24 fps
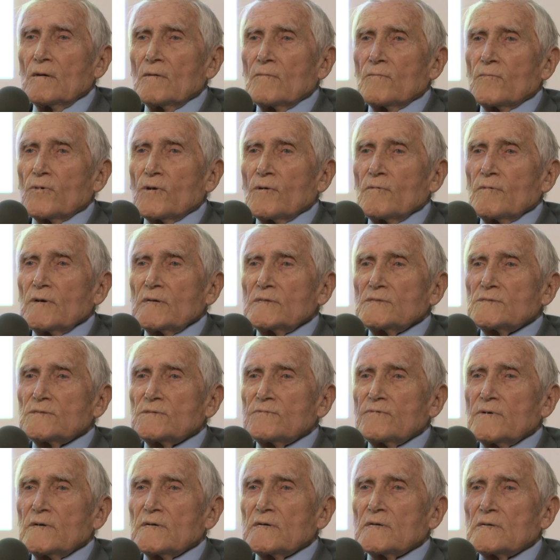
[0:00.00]
Proszę
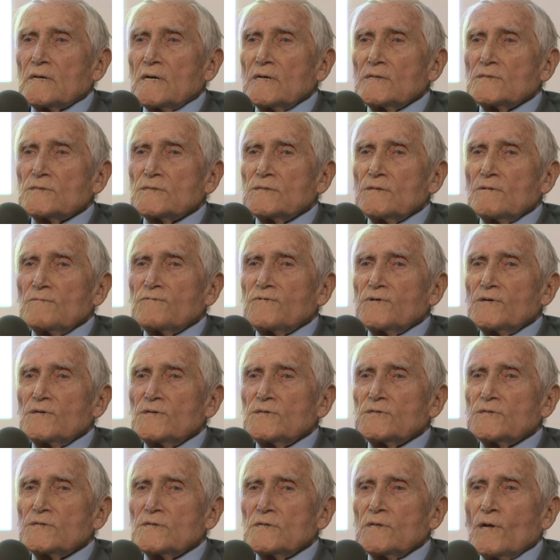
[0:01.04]
Państwa, każde
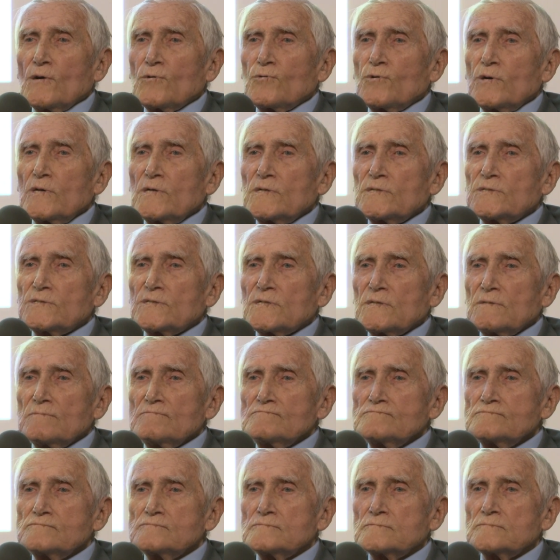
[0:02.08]
wyjście na ulicę,
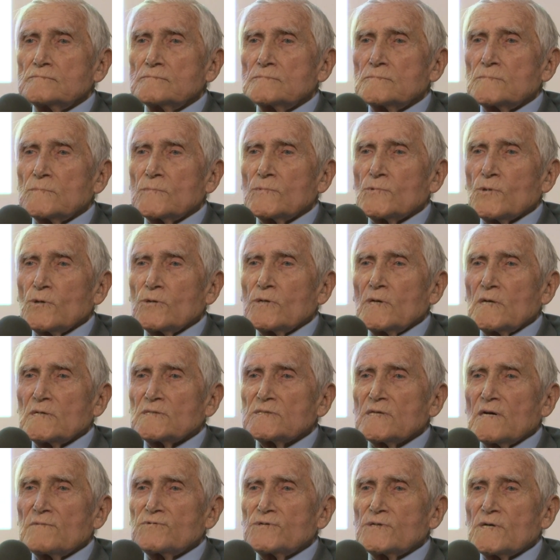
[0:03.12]
to ja
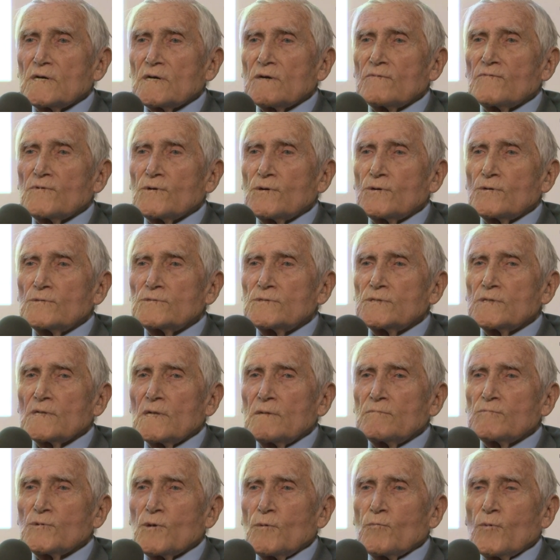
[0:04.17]
zawsze jak
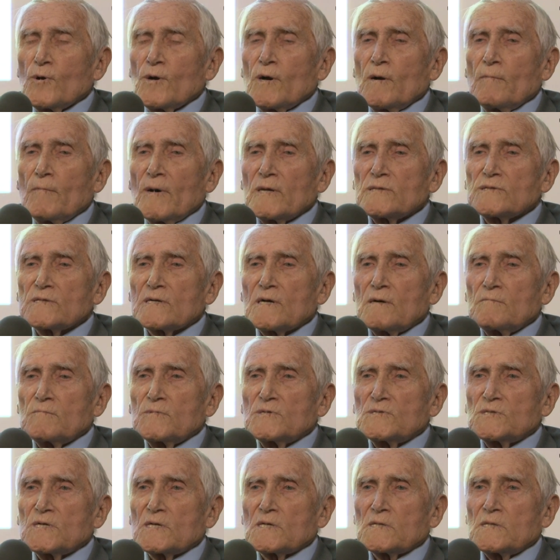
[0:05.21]
wychodziłem, to moja matka mnie
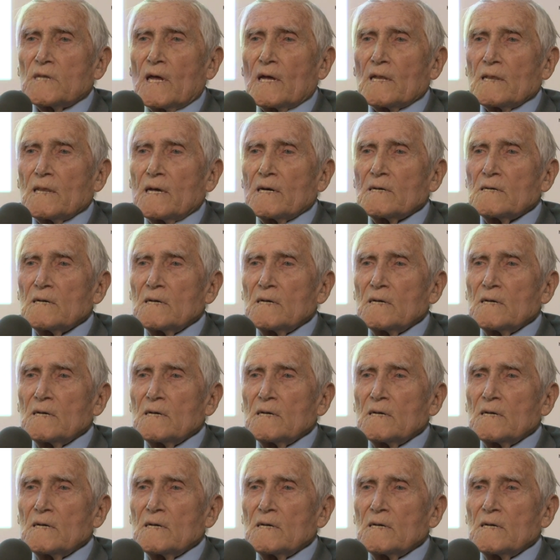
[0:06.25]
żegnała.